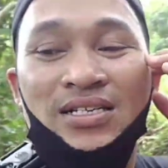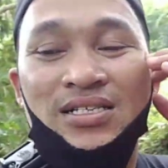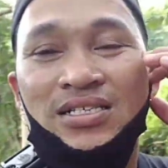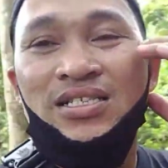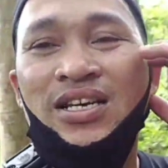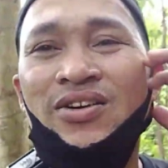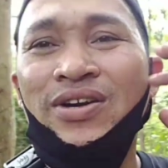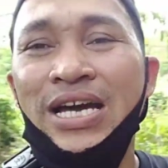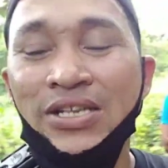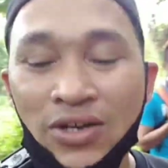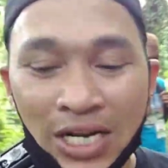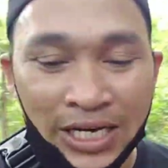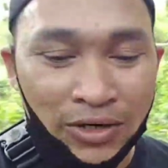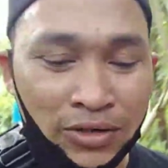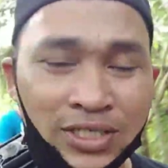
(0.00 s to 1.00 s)
Si Kuya
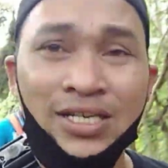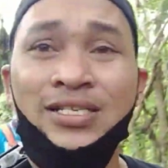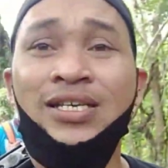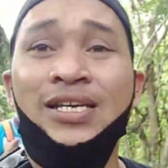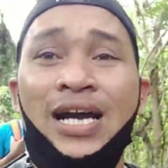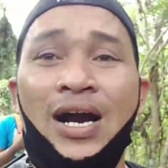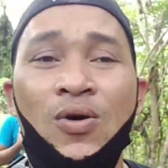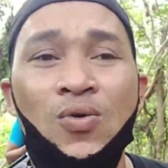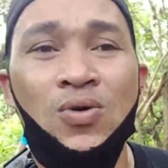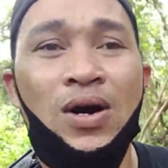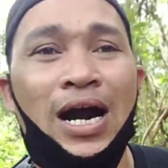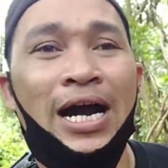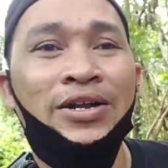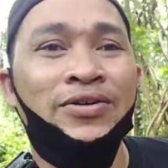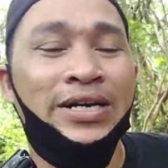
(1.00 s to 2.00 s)
Noli, kung sisigaw,
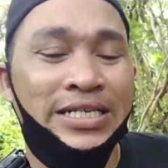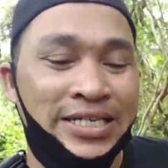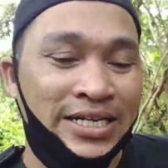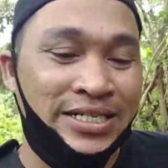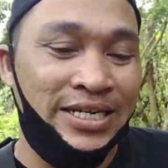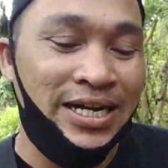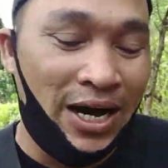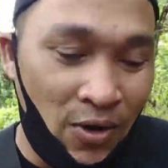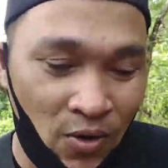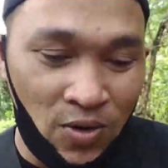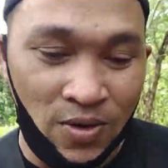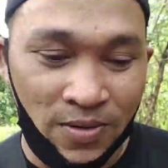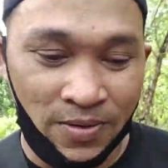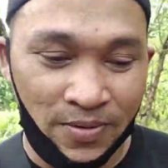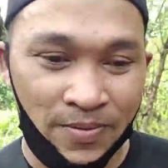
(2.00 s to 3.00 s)
anong isisigaw?
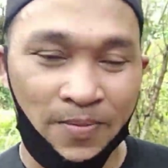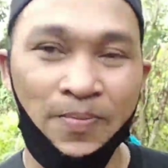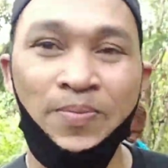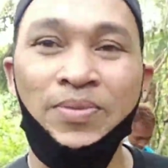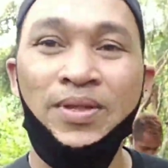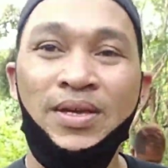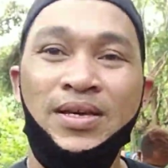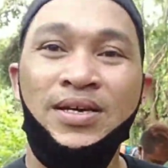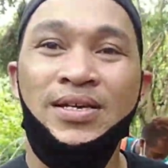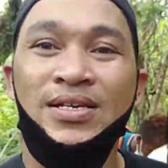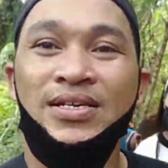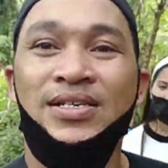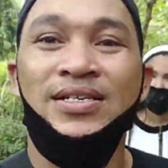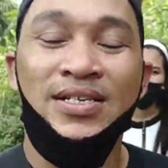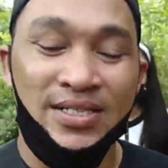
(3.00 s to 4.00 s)
Ano?
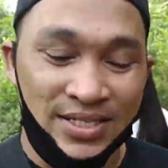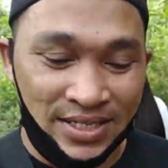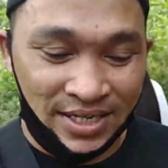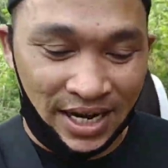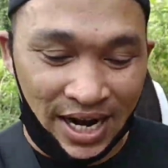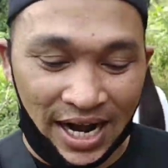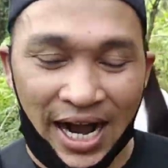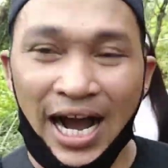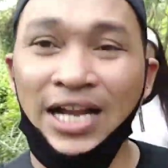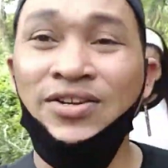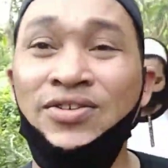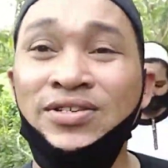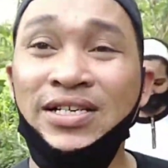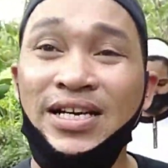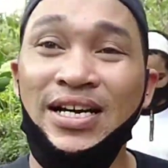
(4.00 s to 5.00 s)

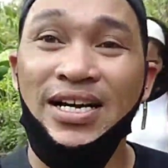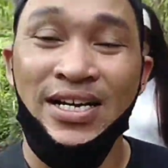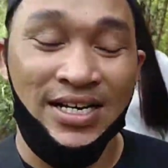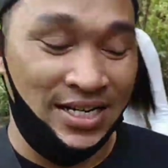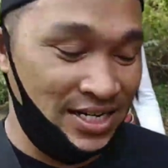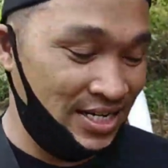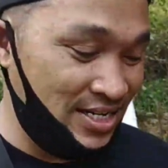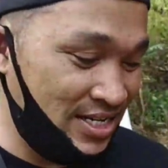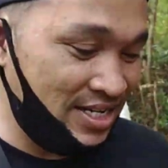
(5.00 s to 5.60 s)
Anong... Ah.